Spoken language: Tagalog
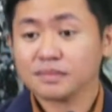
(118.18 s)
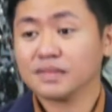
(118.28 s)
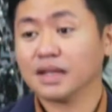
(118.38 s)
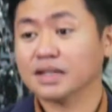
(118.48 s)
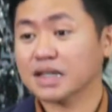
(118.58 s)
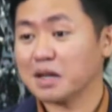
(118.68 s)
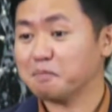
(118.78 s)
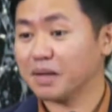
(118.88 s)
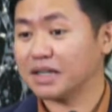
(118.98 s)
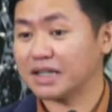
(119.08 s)
ang sarap
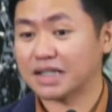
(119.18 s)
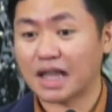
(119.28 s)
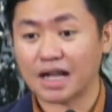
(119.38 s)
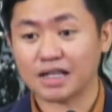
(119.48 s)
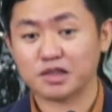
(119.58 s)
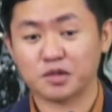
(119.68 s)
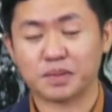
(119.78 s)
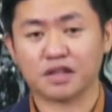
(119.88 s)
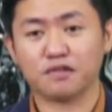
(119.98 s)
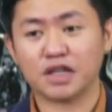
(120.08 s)
pag nasa dagat, no?
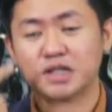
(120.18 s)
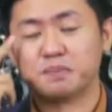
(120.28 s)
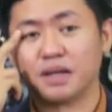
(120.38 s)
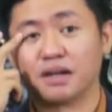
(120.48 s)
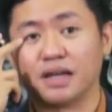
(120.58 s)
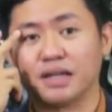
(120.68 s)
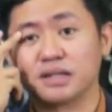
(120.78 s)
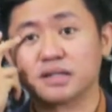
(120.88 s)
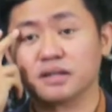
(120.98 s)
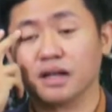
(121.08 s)
But have you
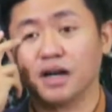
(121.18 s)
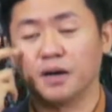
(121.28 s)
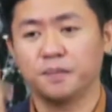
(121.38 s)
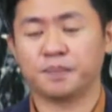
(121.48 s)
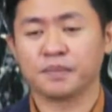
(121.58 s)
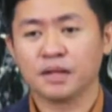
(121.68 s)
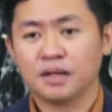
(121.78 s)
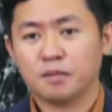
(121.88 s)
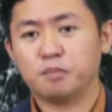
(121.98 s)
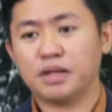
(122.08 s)
experienced um,
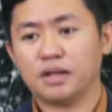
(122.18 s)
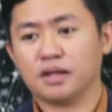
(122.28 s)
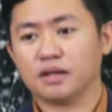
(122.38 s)
being